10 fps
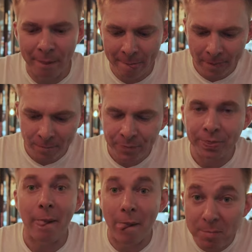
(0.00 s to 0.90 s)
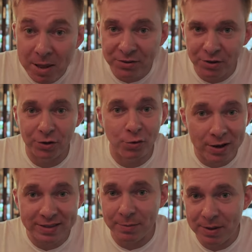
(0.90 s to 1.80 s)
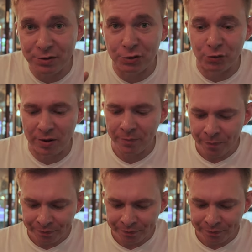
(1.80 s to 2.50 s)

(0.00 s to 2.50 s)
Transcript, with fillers: No mięso. Mięso, dokładnie, mięso czułem.